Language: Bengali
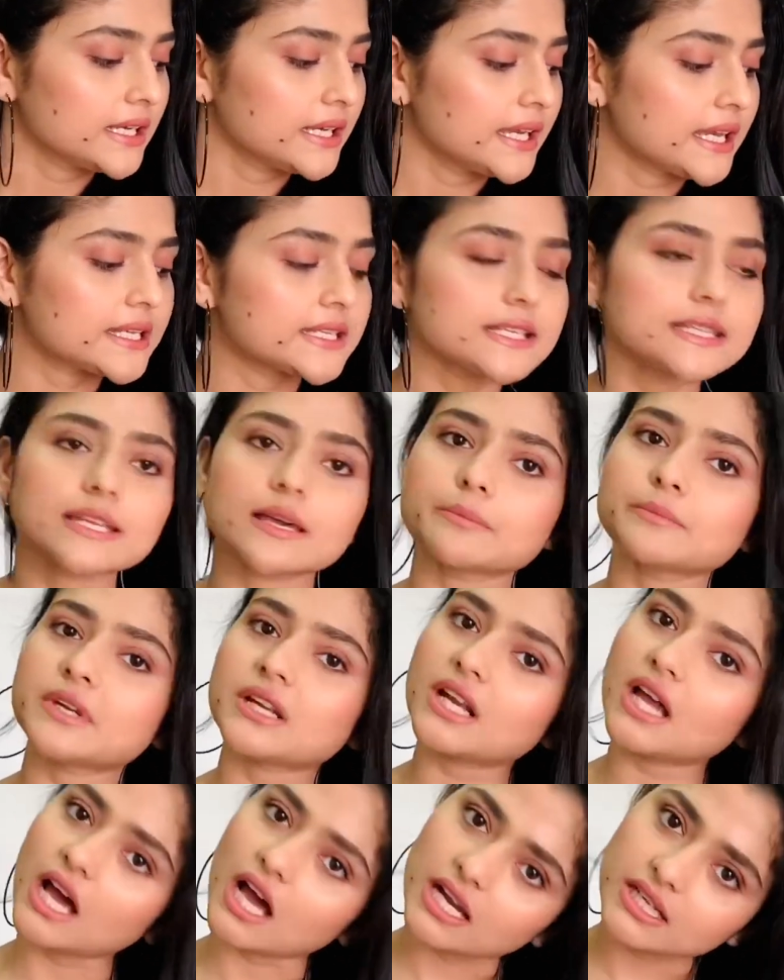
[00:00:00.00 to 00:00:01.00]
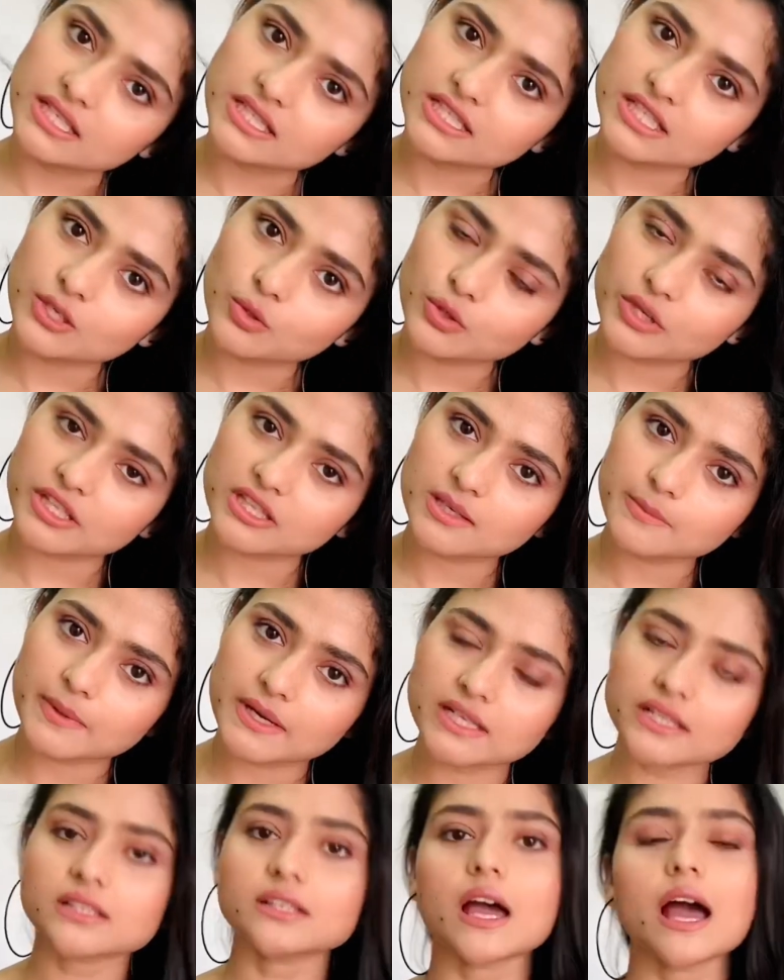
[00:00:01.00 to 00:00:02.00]
এটাতে আপনারা হানি দিয়েও খেতে
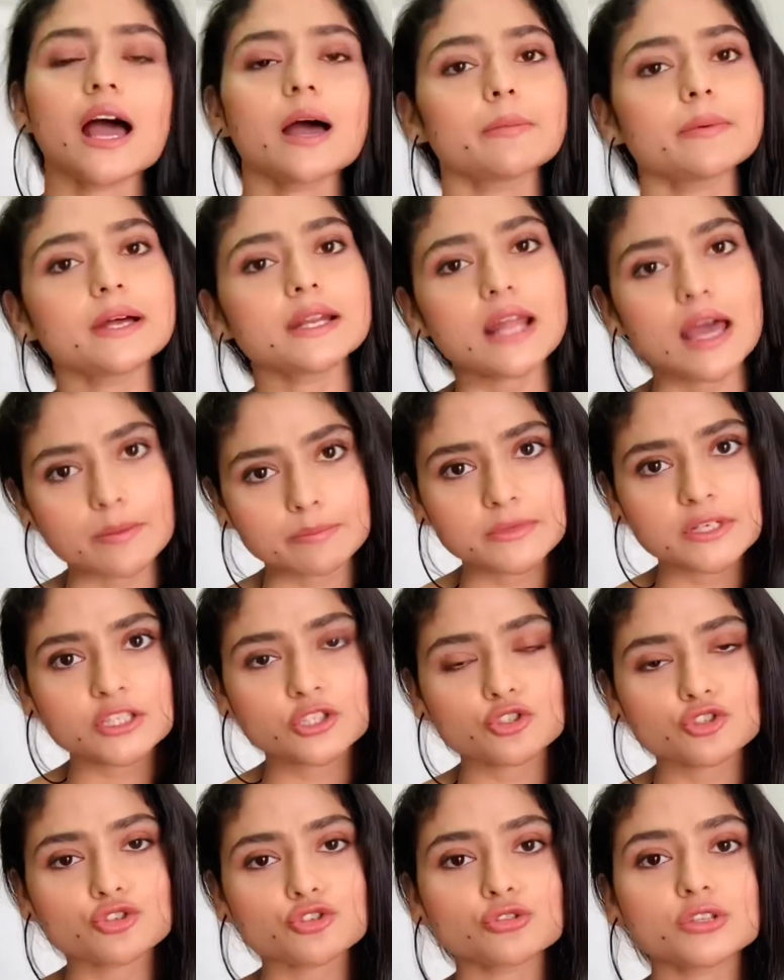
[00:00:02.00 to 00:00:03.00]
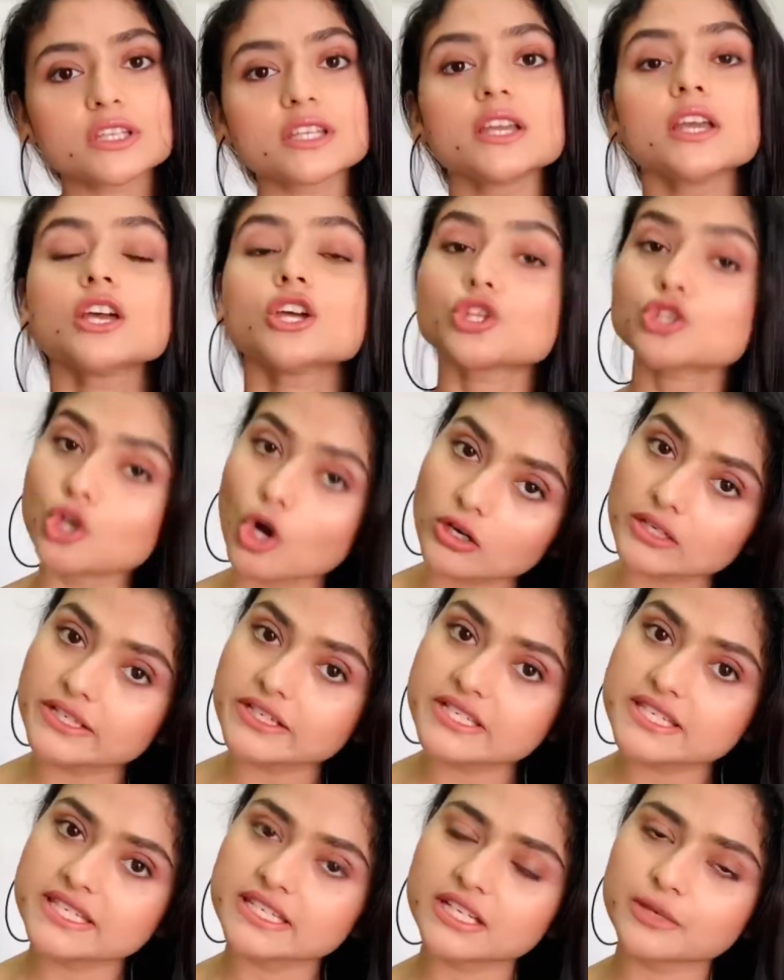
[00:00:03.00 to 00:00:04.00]
পারেন আবার আপনাদের যদি চকলেট
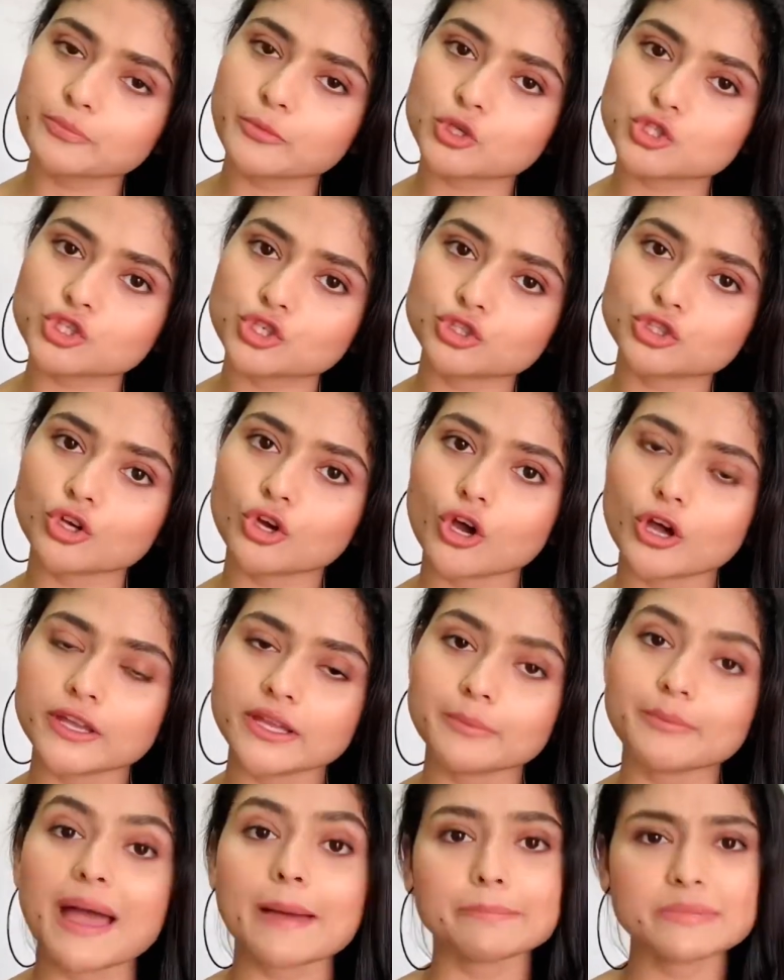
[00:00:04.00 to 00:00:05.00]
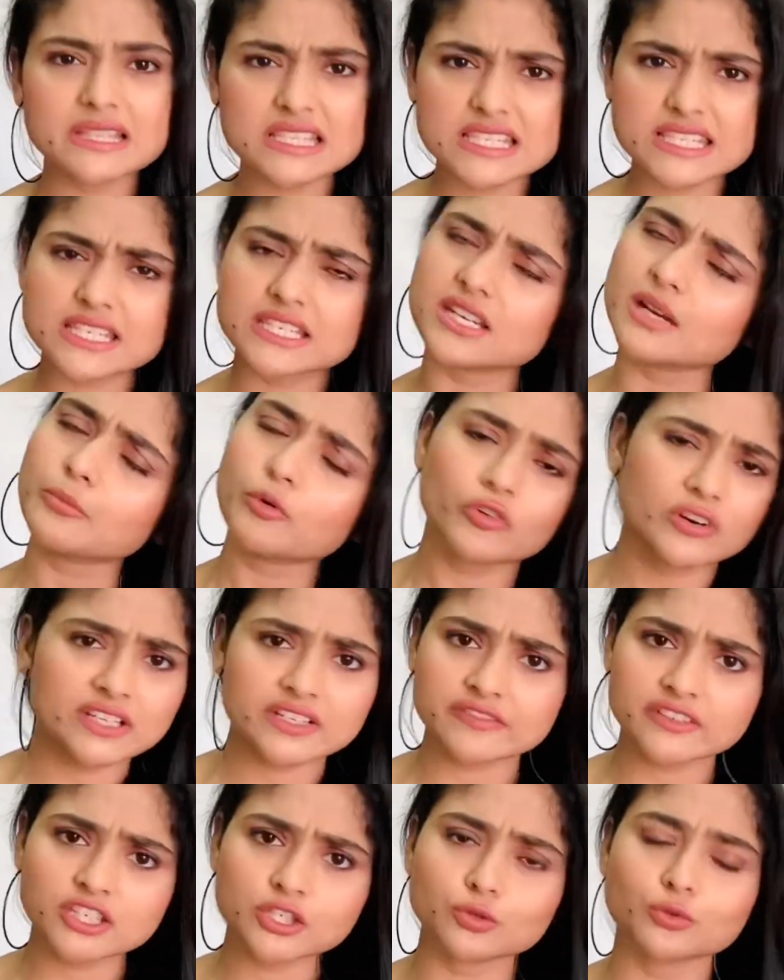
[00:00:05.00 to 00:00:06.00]
সিরাপ পছন্দ হয় ম্যাপল সিরাপ
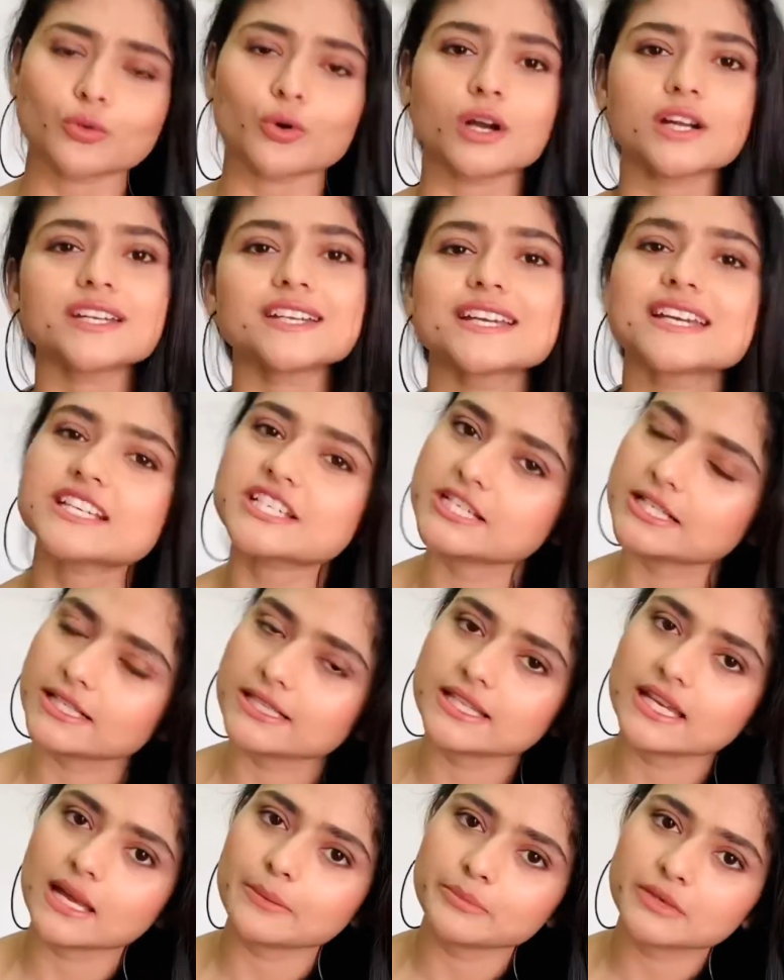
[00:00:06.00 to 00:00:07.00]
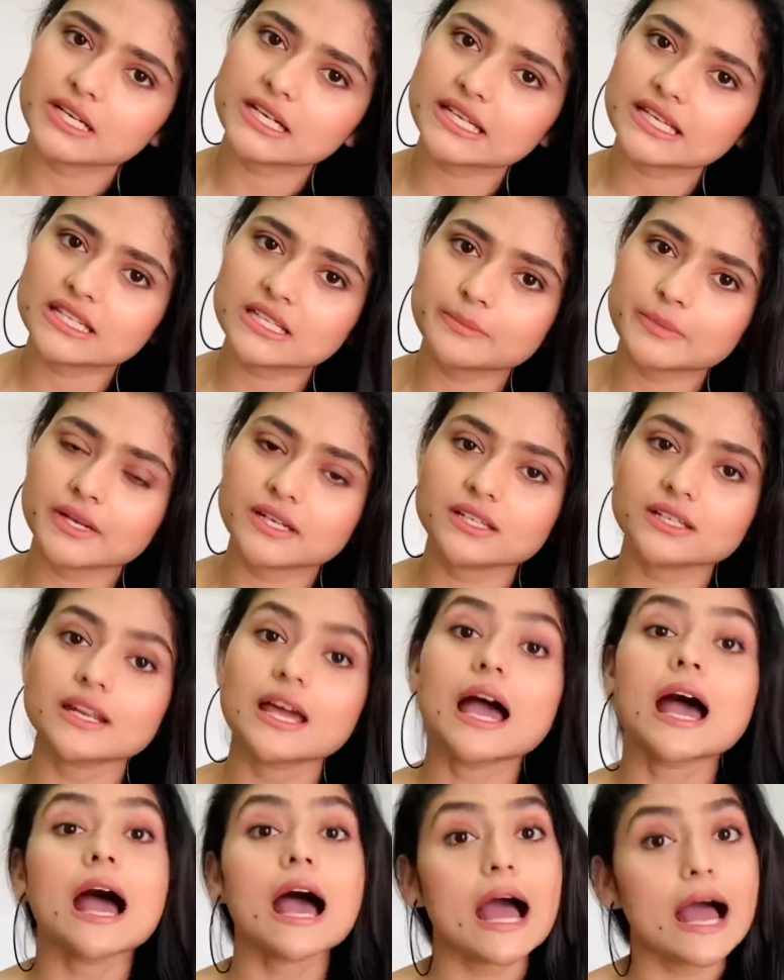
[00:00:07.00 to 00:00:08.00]
ওয়াটেভার ইউ ওয়ান্ট সেটা দিয়ে আপনারা খেতে পারেন
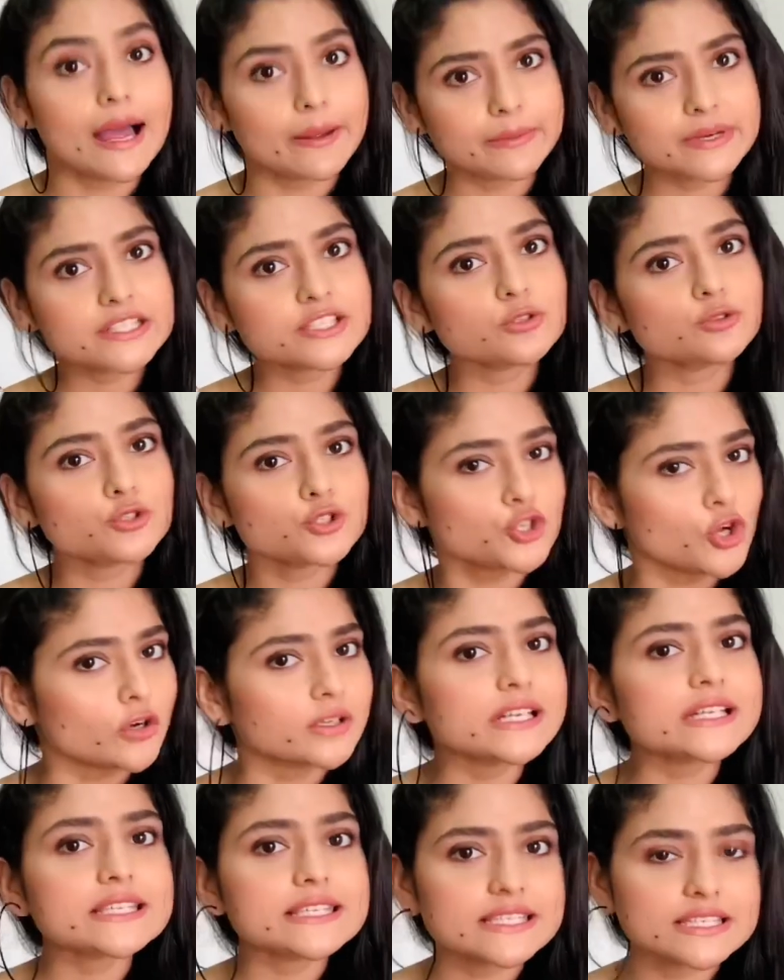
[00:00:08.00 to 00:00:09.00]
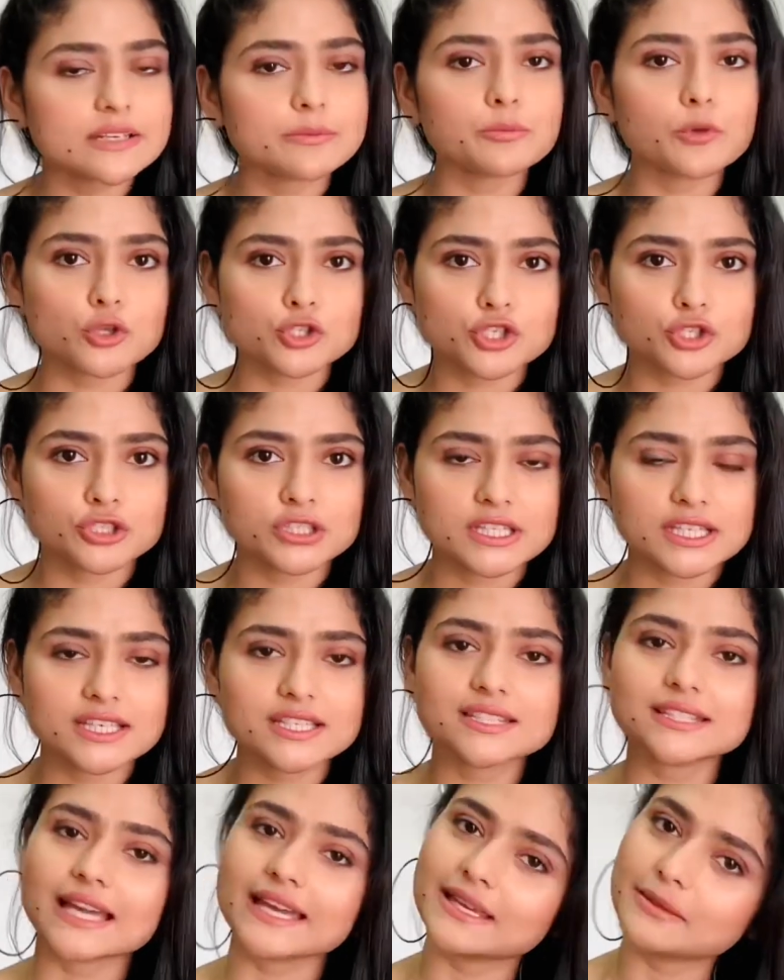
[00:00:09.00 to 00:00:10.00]
আমার যেহেতু চকলেট সিরাপ পছন্দের
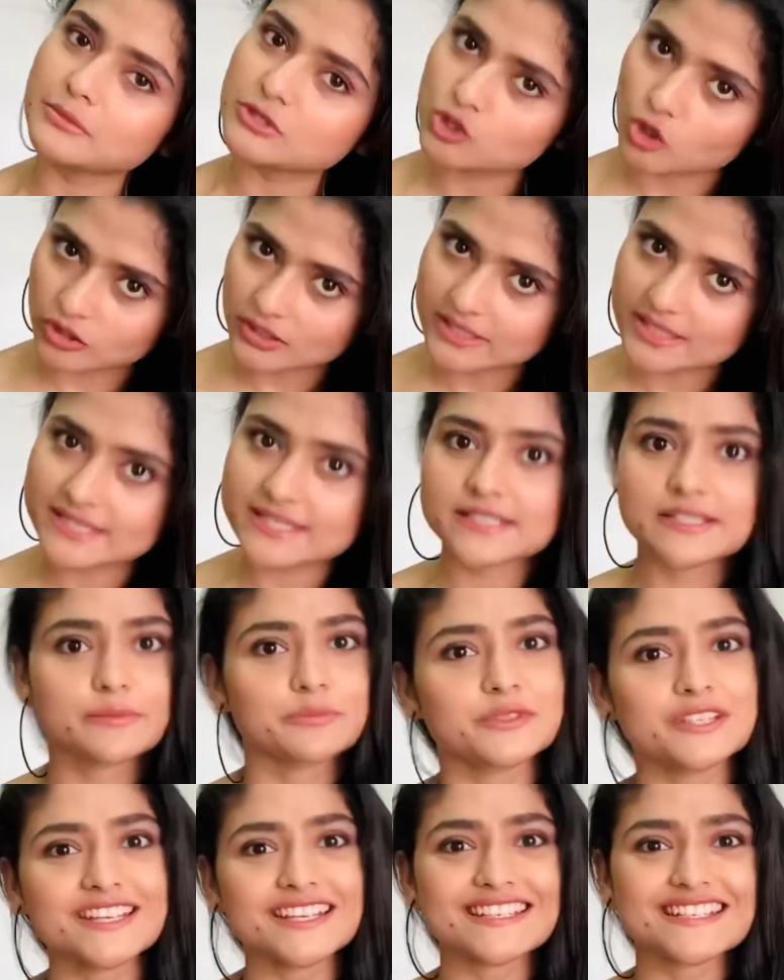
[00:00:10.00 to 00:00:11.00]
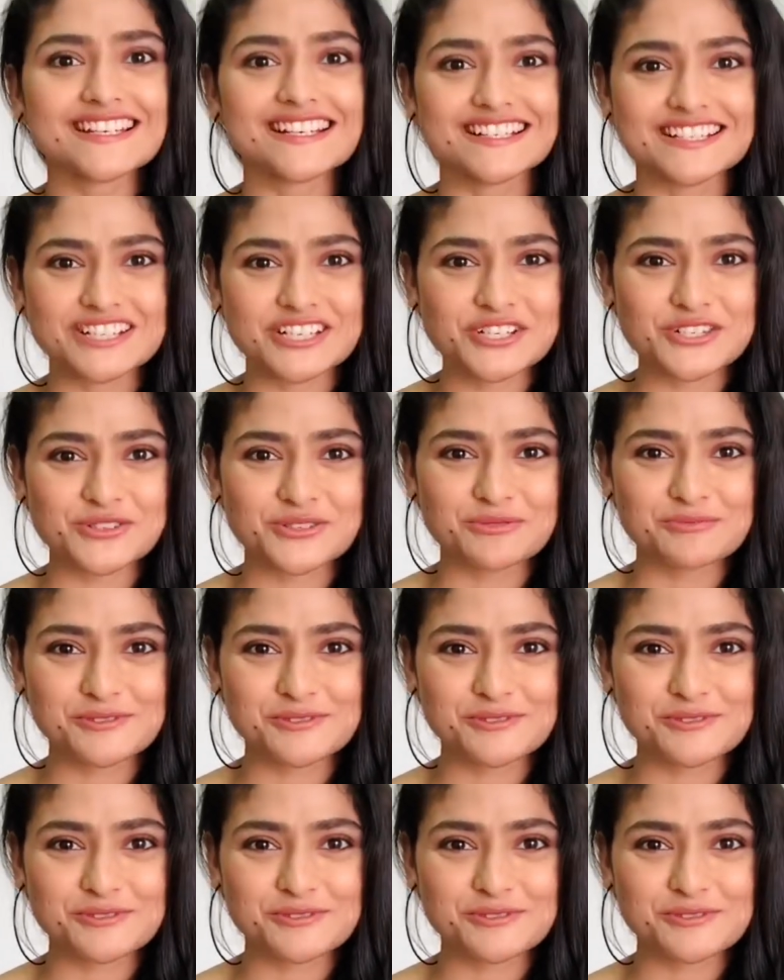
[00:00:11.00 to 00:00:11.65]
তাই আমি চকলেট সিরাপ দিয়ে এটা গার্নিশ করবো